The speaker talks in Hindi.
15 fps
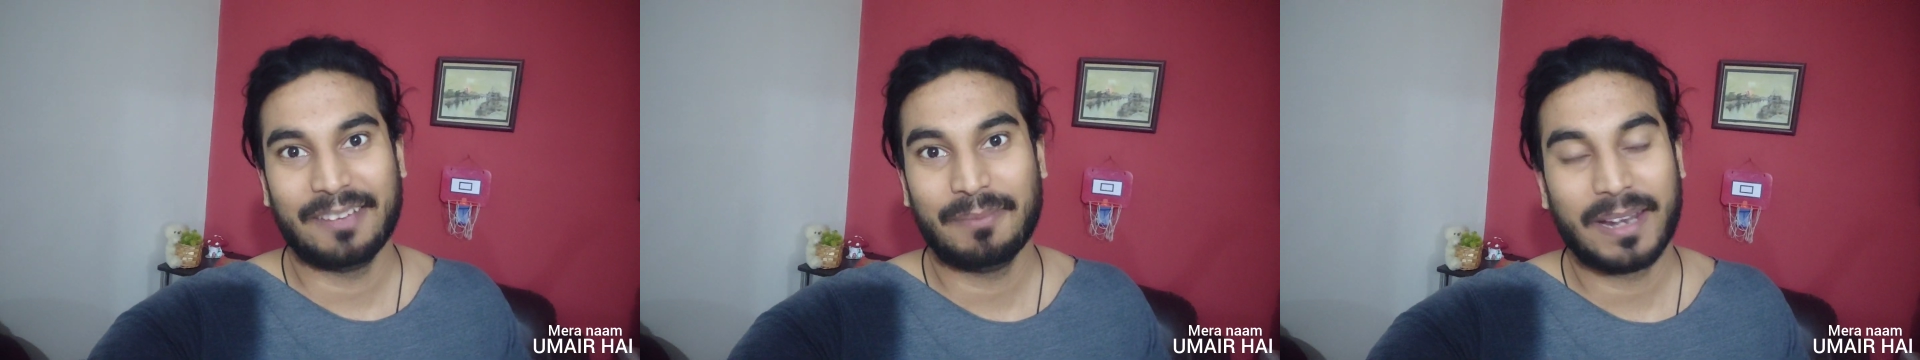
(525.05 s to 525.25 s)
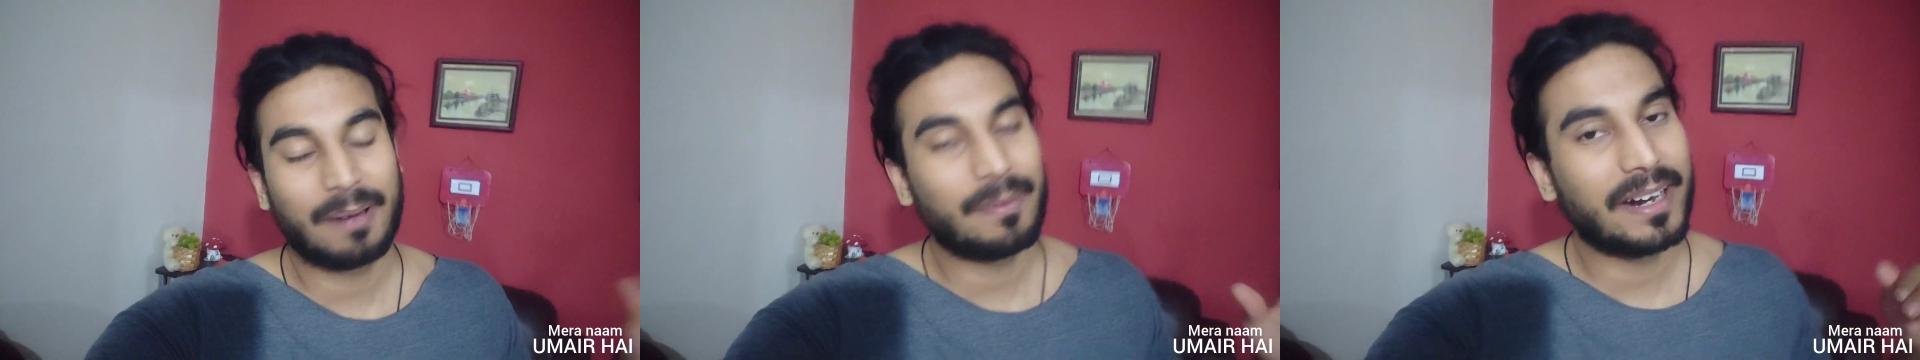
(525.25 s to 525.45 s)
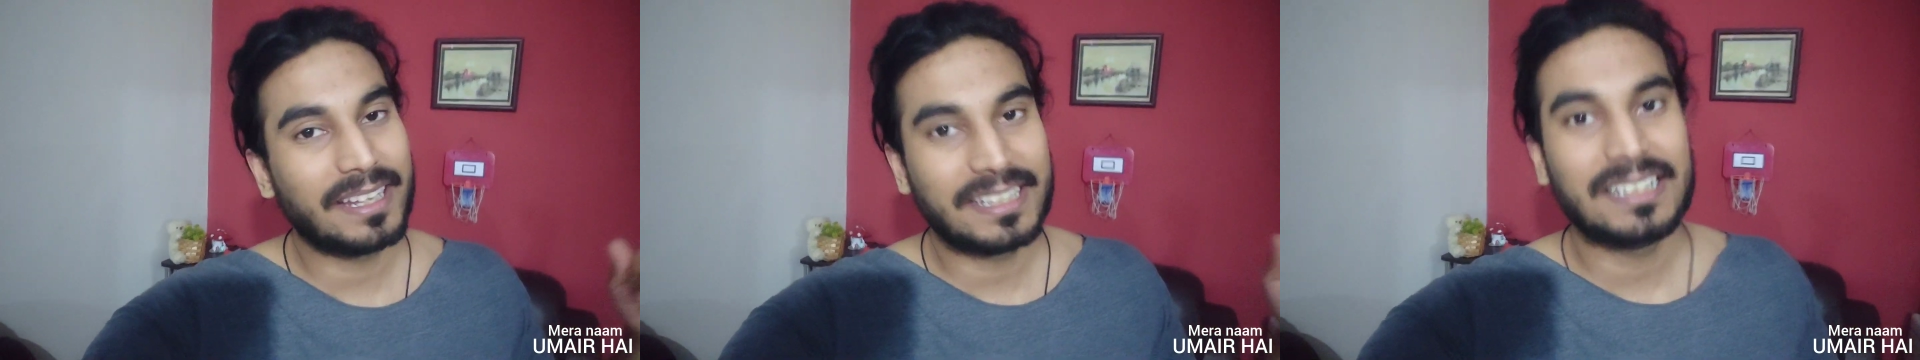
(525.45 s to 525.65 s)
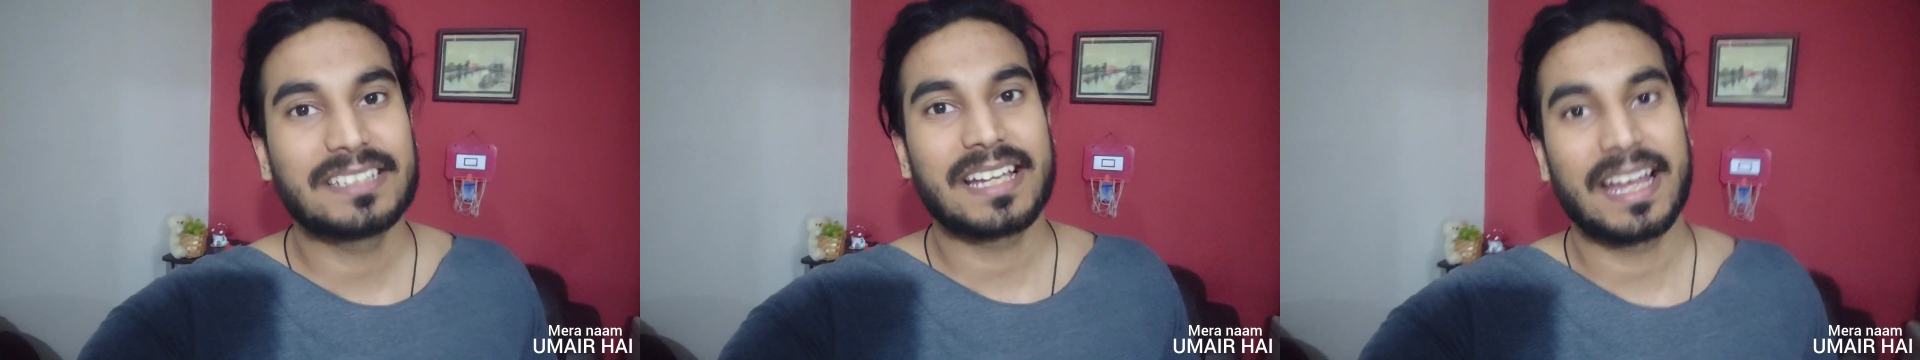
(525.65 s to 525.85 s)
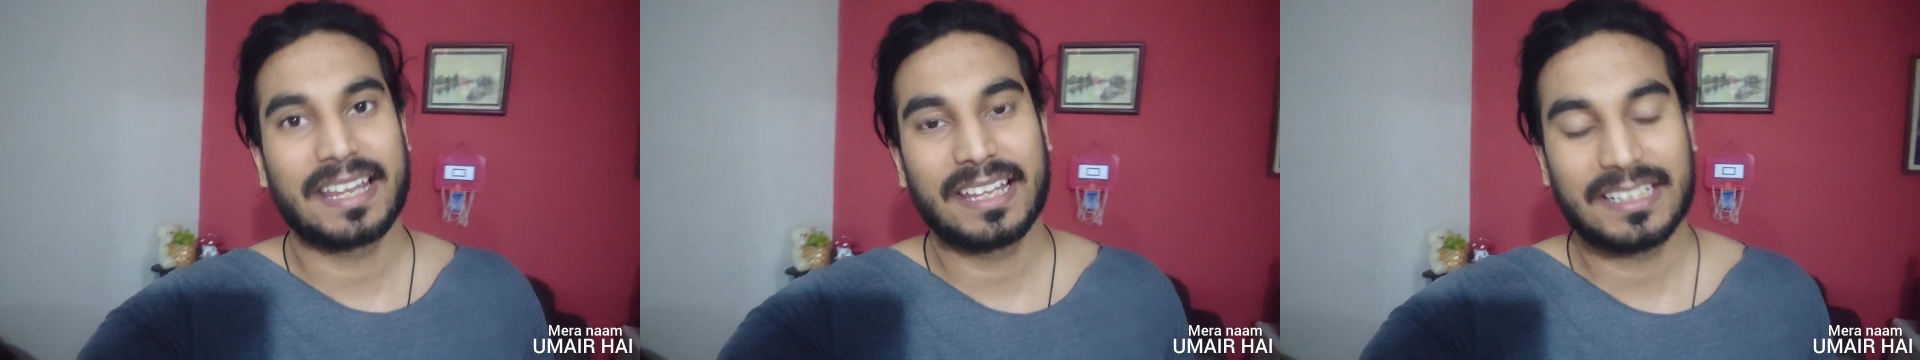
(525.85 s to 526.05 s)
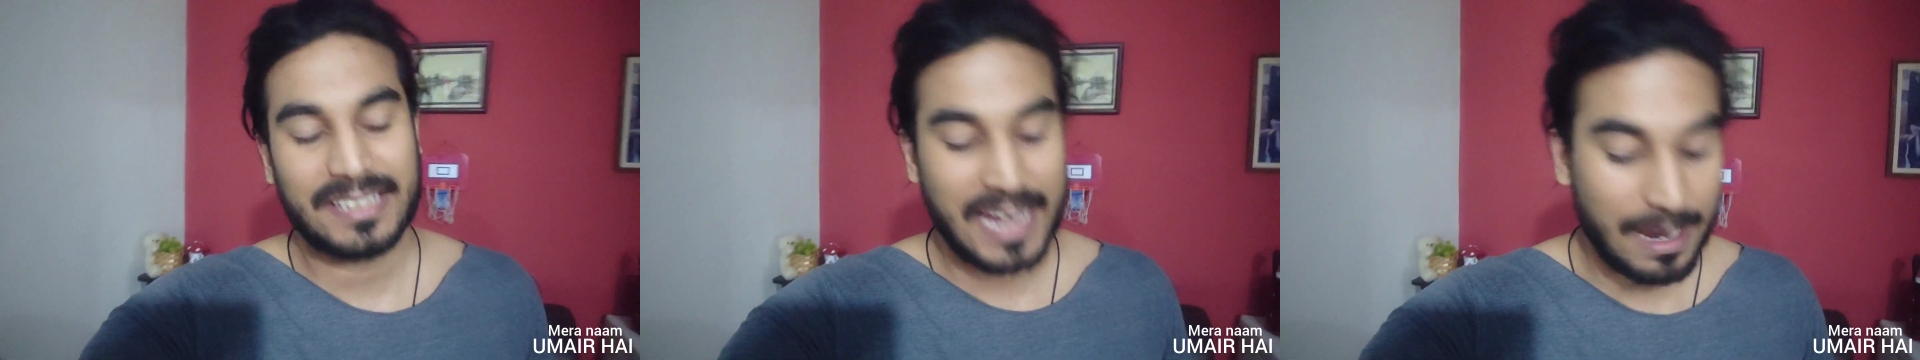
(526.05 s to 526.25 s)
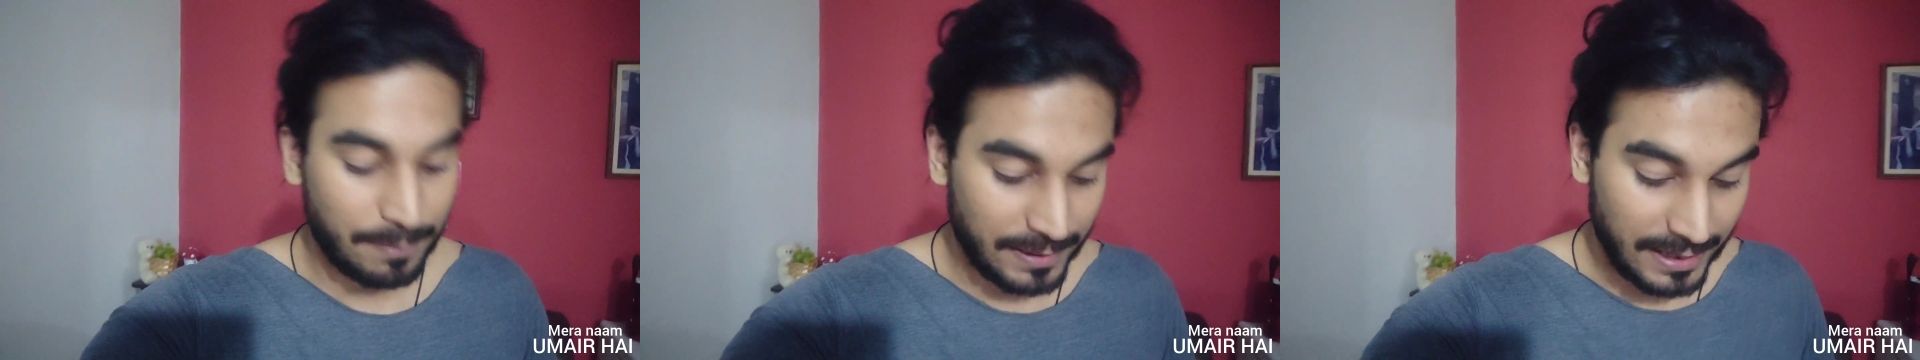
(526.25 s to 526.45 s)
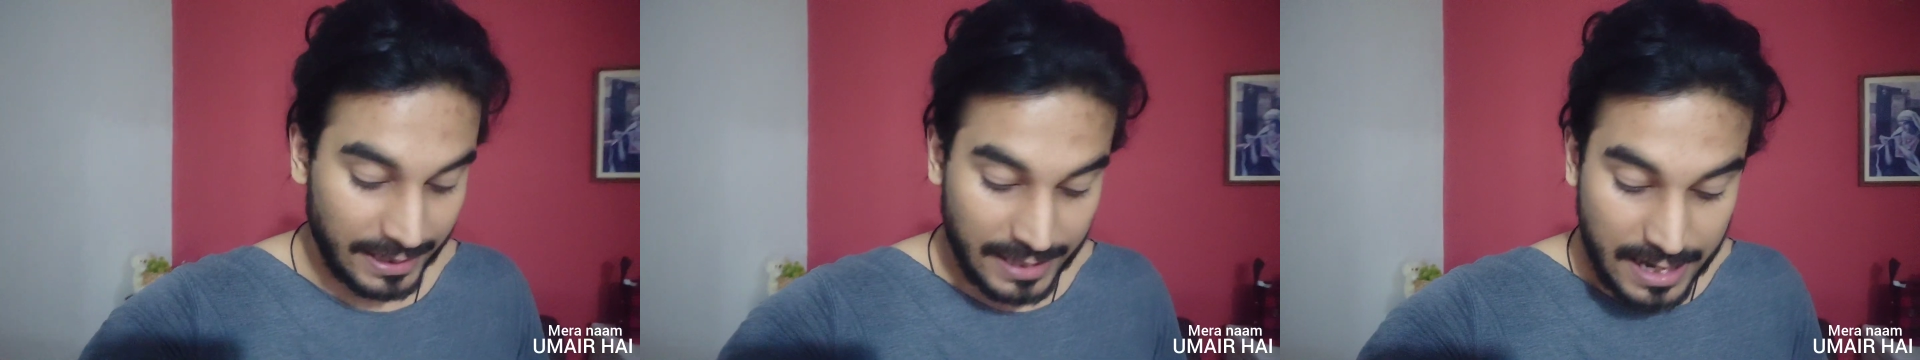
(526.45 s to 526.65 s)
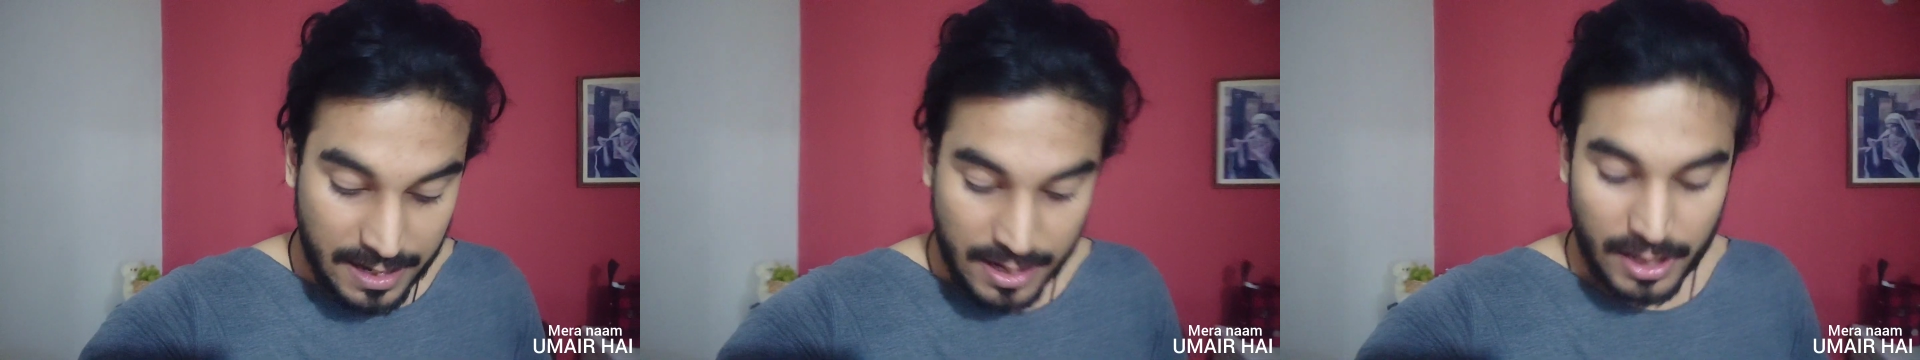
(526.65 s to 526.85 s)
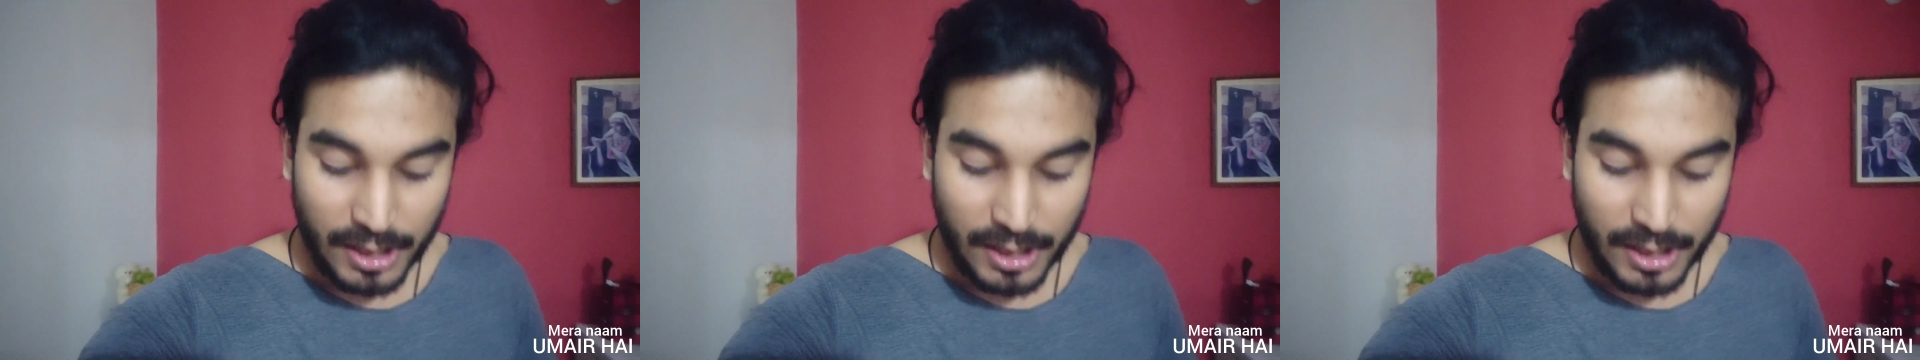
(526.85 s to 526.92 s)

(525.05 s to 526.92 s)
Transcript: मेरा बड़ा दिल चाह रहा था चाय पीने का